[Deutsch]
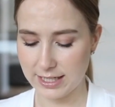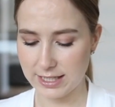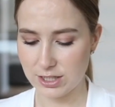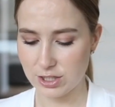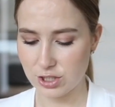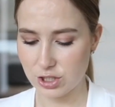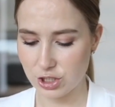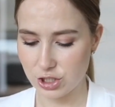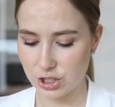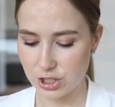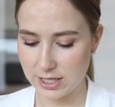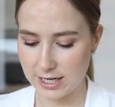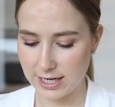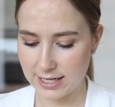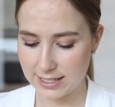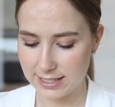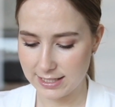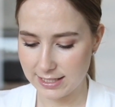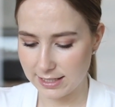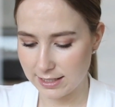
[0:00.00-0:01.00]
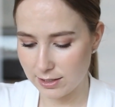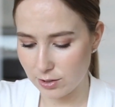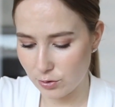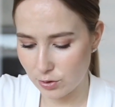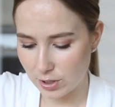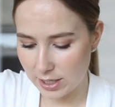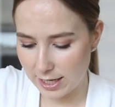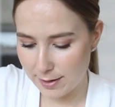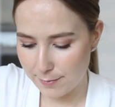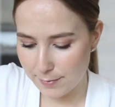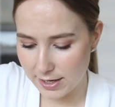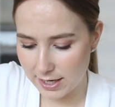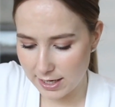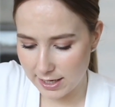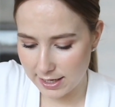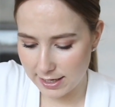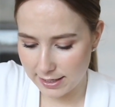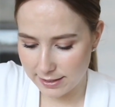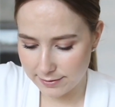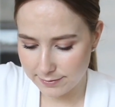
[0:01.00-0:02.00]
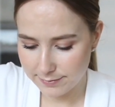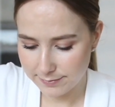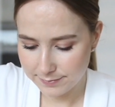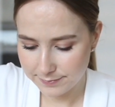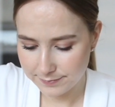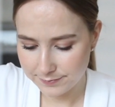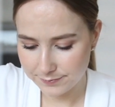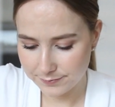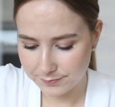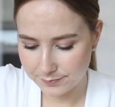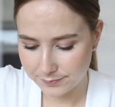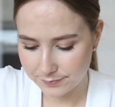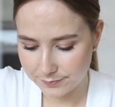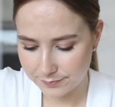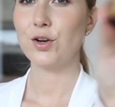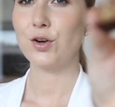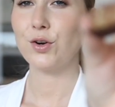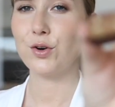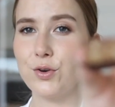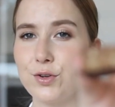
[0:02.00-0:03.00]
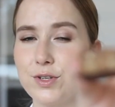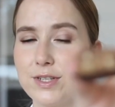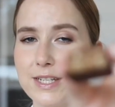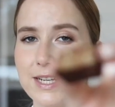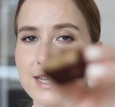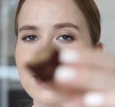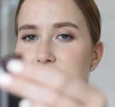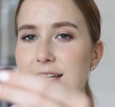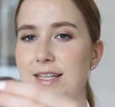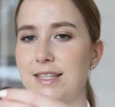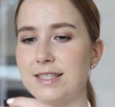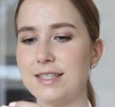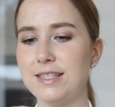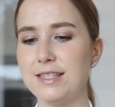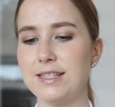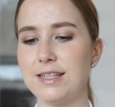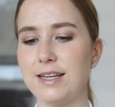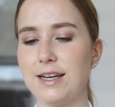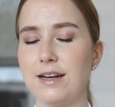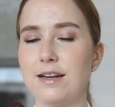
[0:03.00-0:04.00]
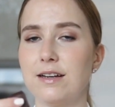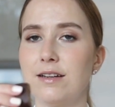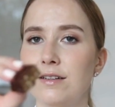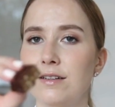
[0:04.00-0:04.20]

jetzt schneide ich den auch einmal an und dann sieht er